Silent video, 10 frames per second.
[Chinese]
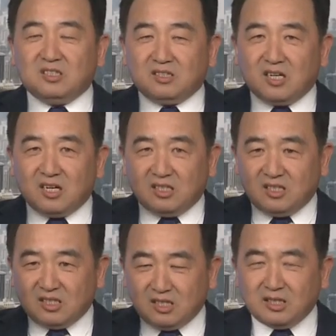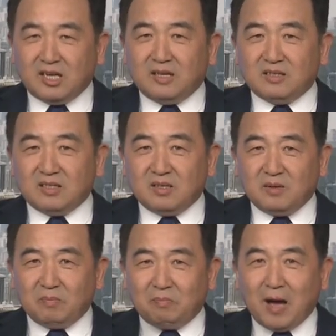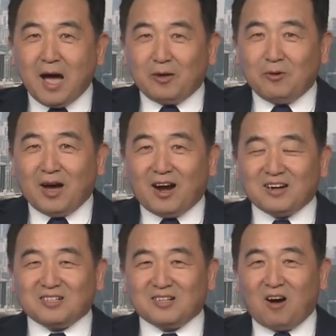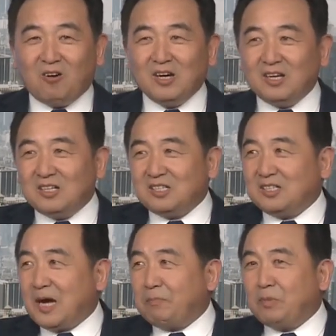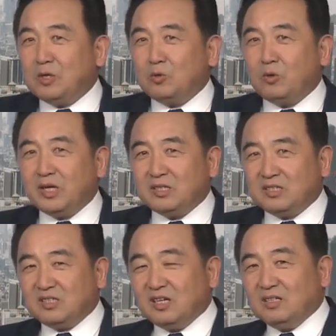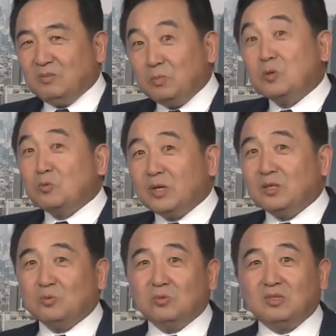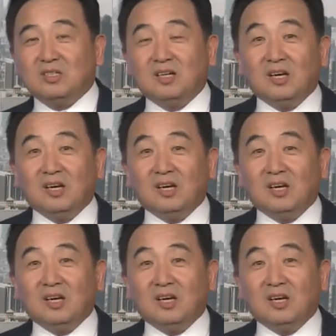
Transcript: 那今天八月二十号，是他崩溃时的崩溃的故事，